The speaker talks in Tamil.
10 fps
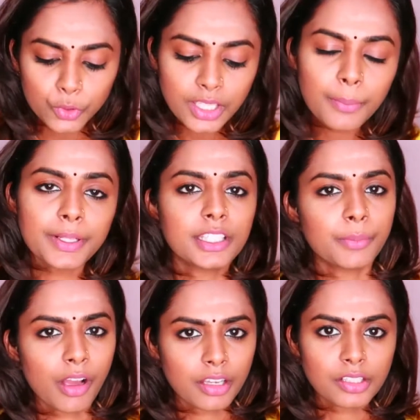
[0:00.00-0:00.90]
முதல்
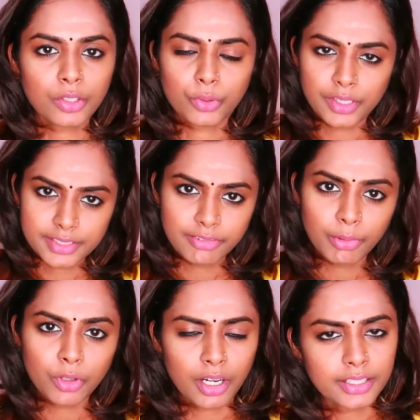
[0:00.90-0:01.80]
பதிகமாக இருக்கக்கூடிய
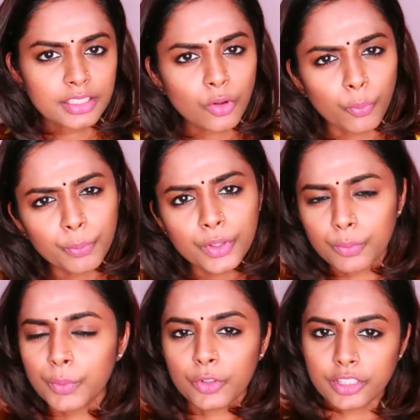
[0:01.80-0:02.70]
சிவபுராணத்தை ரொம்ப
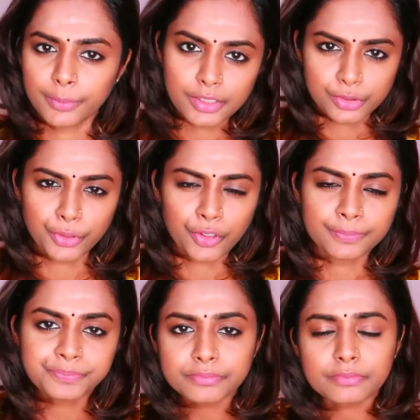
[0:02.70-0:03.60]
ரொம்ப முக்கியமாக சொல்கிறோம்